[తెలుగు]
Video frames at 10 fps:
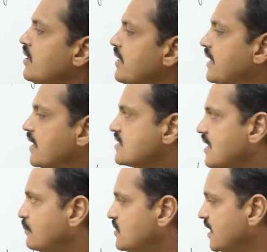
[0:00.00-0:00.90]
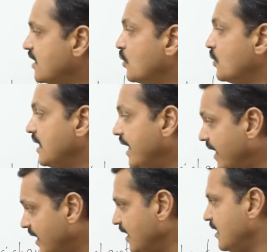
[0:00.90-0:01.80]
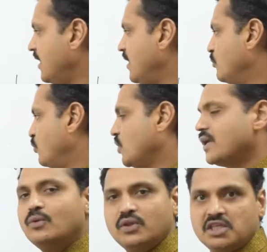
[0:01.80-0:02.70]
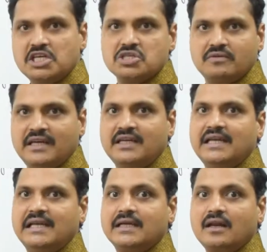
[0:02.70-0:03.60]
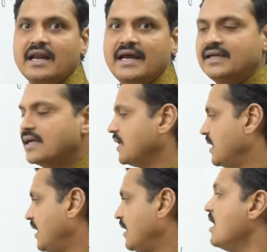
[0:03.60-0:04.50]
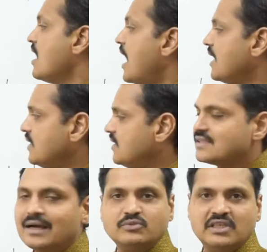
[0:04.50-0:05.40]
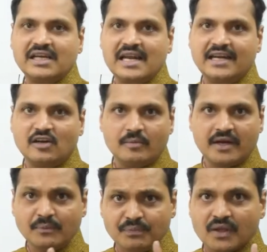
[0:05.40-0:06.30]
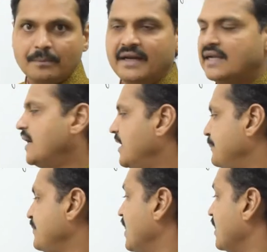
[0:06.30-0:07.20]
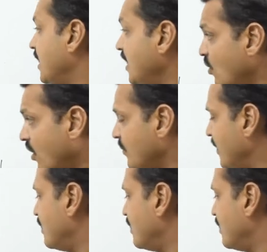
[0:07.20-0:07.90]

ఇక్కడ సబ్జెక్ట్లో ఏంటి నేను ముఖ్య ఉద్దేశం ఏంటి లెటర్ రాయటానికి అనేది సబ్జెక్ట్ లైన్లో మనం పెట్టాలి ఇంకొకటి మనం